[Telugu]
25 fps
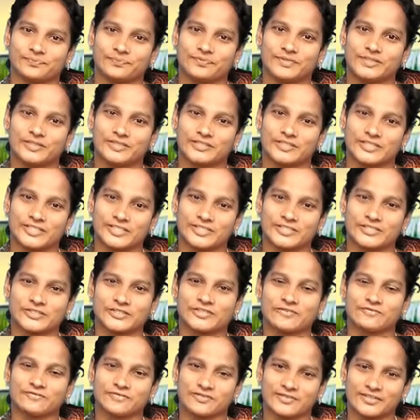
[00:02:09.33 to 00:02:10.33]
మీరు
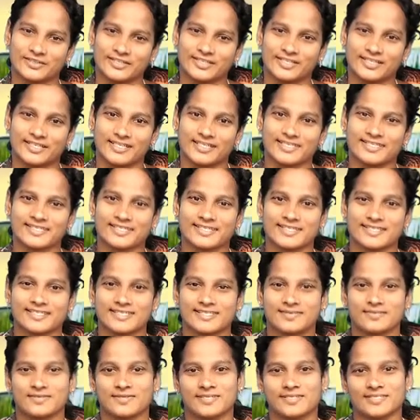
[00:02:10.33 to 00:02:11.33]
చేయించిన ఫోన్ కాల్స్
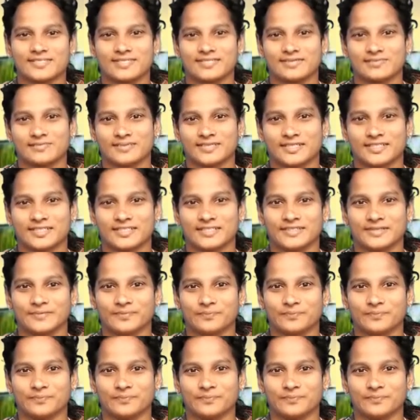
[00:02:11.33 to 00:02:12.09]
ఎస్ఎంఎస్ బట్టి